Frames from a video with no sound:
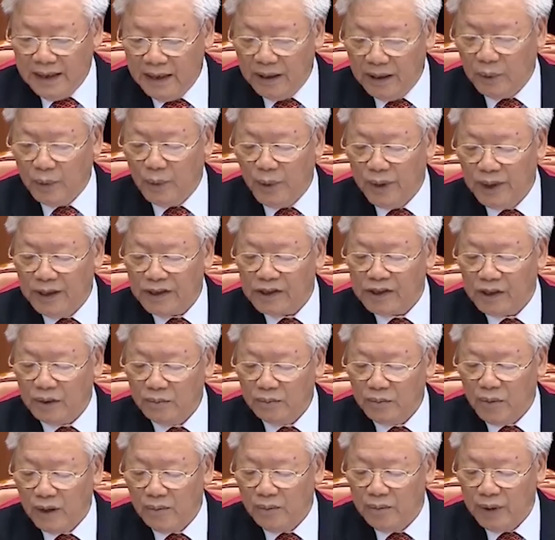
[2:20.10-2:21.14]
kiên quyết
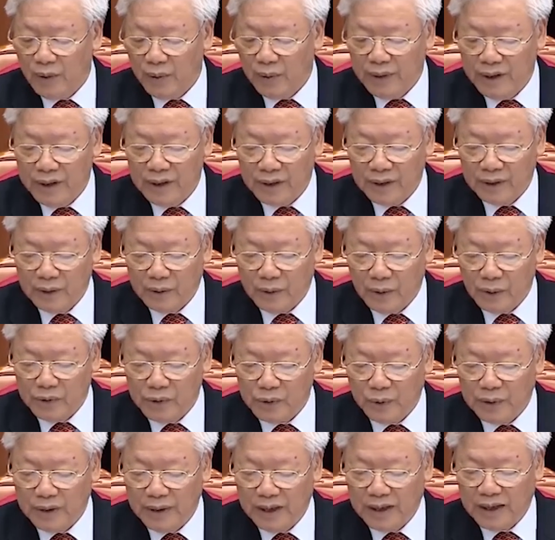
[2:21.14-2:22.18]
chống mọi biểu hiện
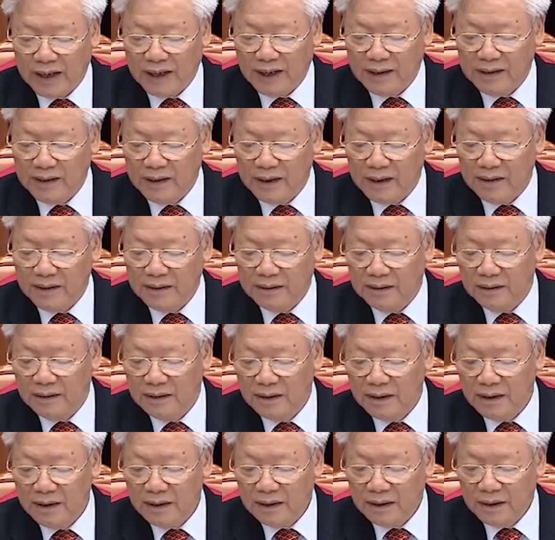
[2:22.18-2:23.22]
của chủ nghĩa cá nhân
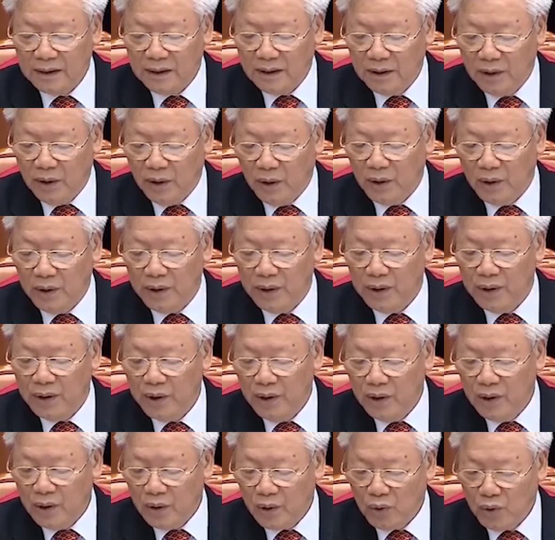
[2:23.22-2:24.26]
cơ hội
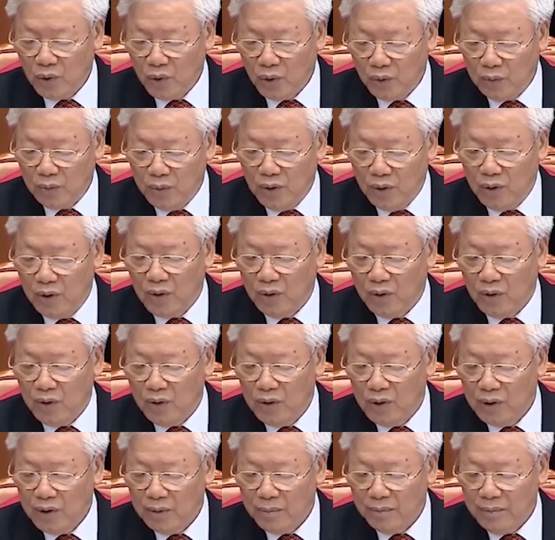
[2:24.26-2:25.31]
cuộc
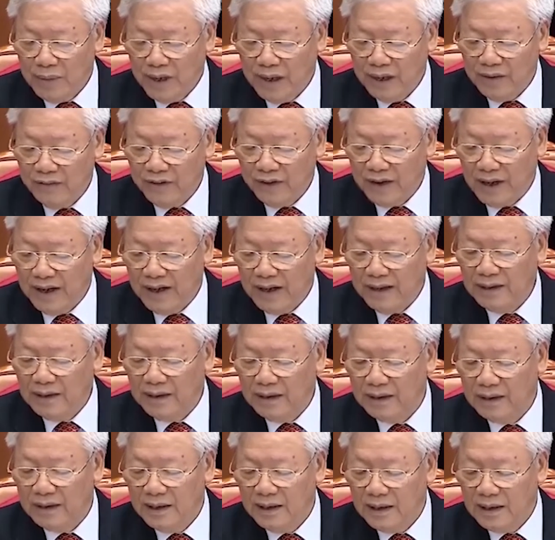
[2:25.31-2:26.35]
bộ bè
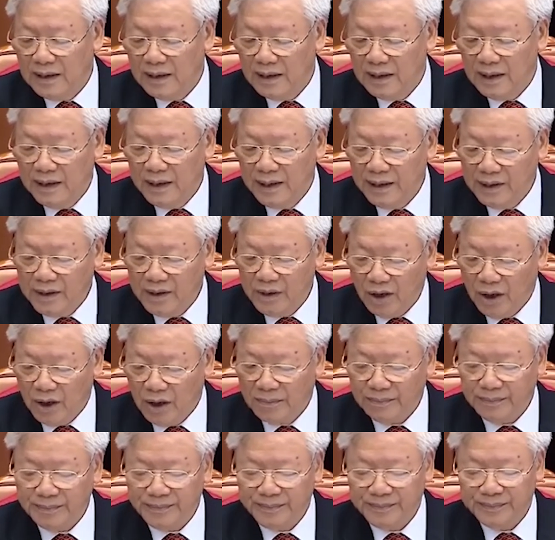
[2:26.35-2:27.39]
phái lợi ích
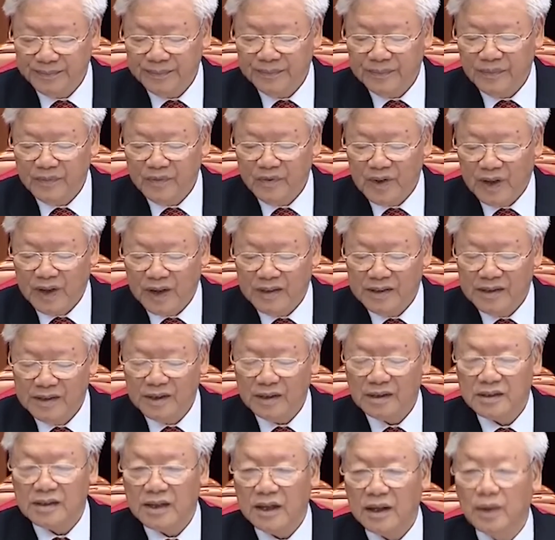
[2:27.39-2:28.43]
nhóm chạy
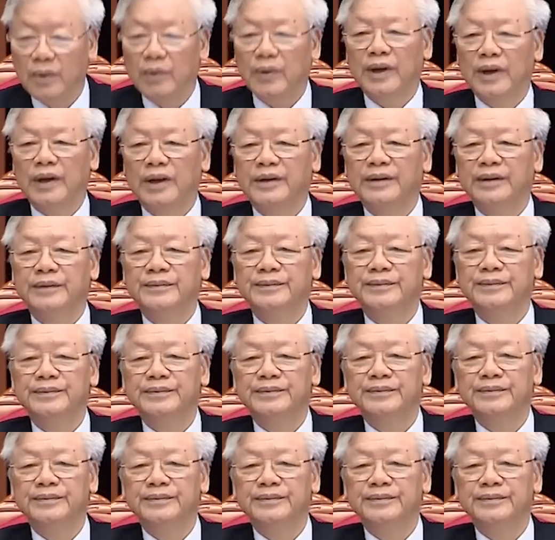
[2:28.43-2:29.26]
chức chạy quyền